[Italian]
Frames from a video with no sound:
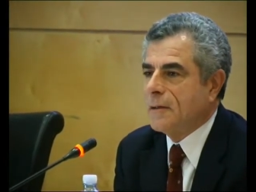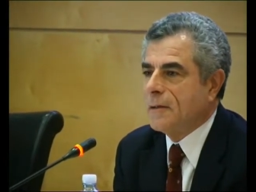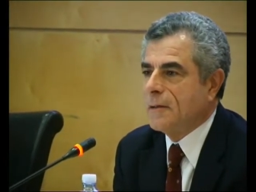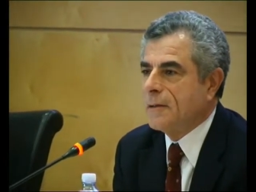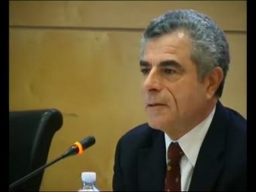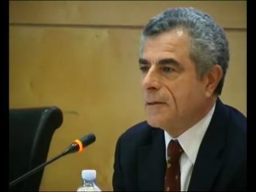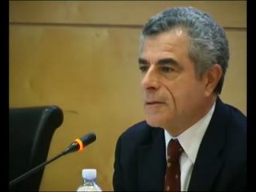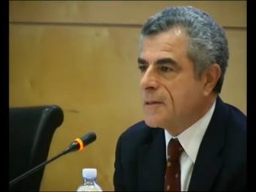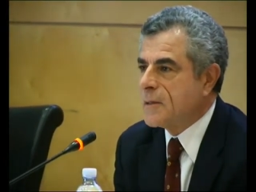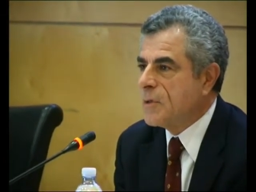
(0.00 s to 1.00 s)
E
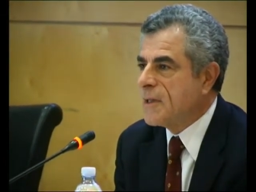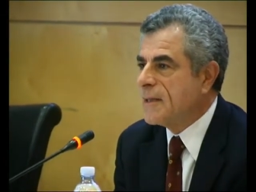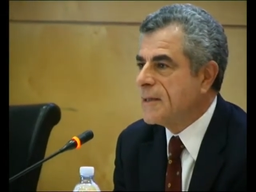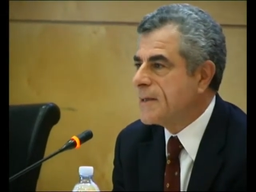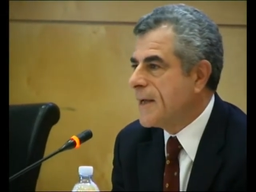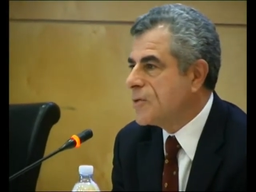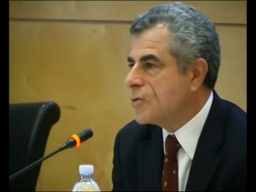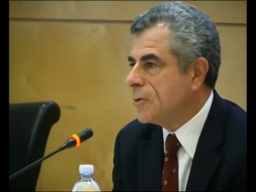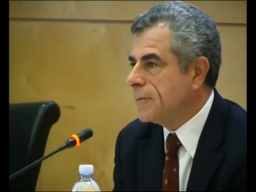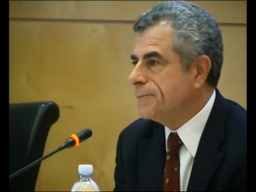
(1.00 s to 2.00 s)
sensibilità al
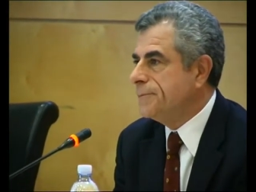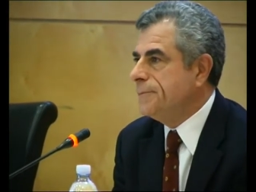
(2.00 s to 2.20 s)
disagio